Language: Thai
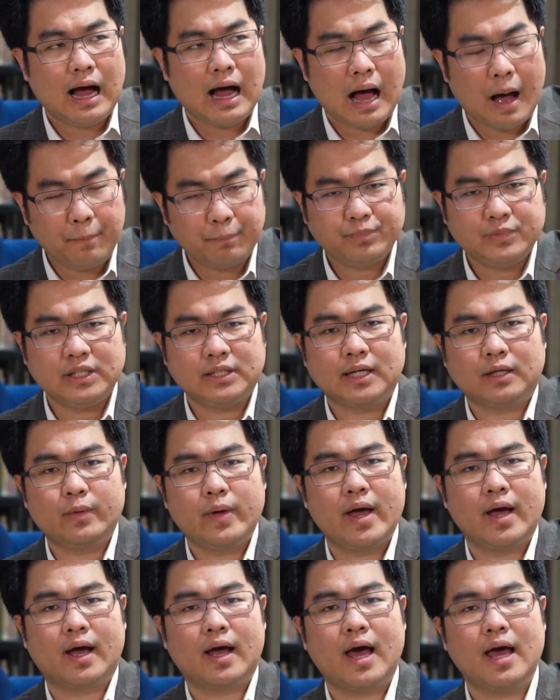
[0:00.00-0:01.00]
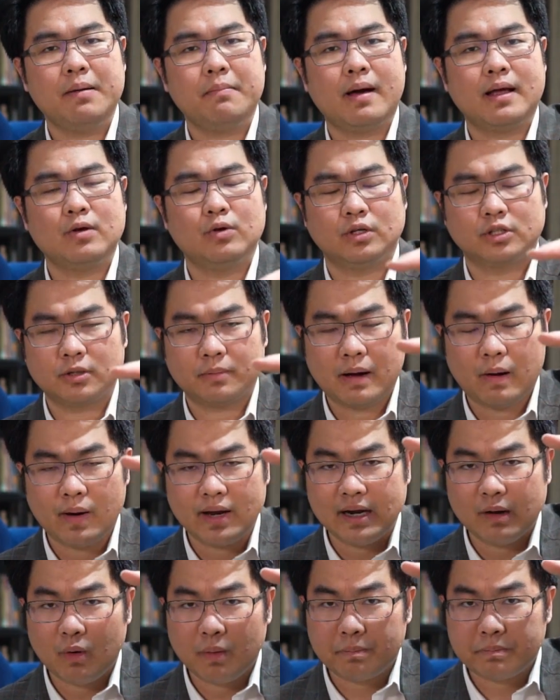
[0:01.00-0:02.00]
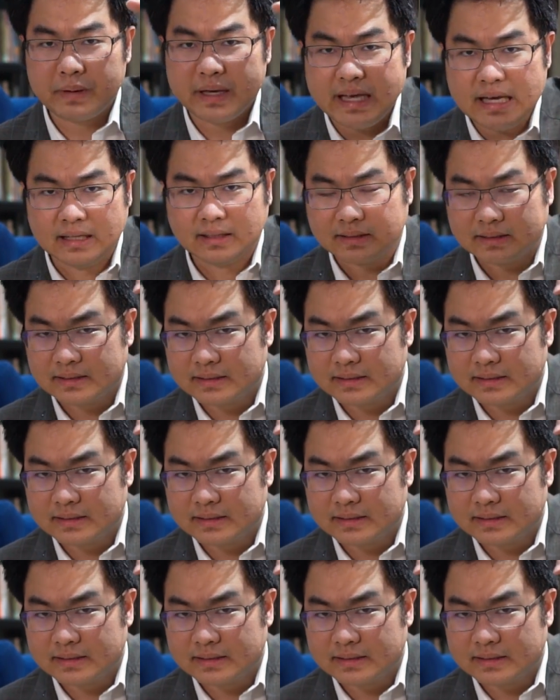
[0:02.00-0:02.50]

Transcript: อัพจิตใจเองให้มาอยู่ในสภาวะที่เรียกว่า peak